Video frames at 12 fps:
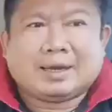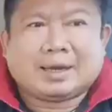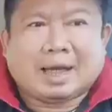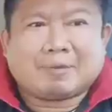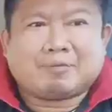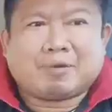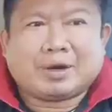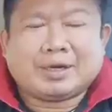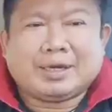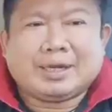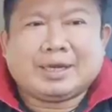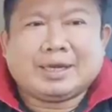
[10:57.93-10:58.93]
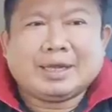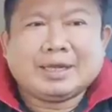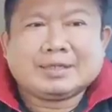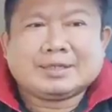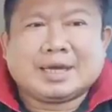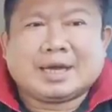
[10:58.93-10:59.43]
นะครับ วันนี้
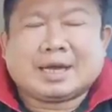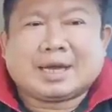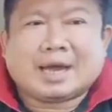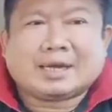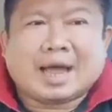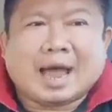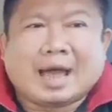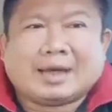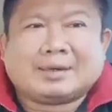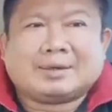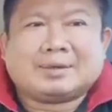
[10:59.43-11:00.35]
เจอกับทางด้าน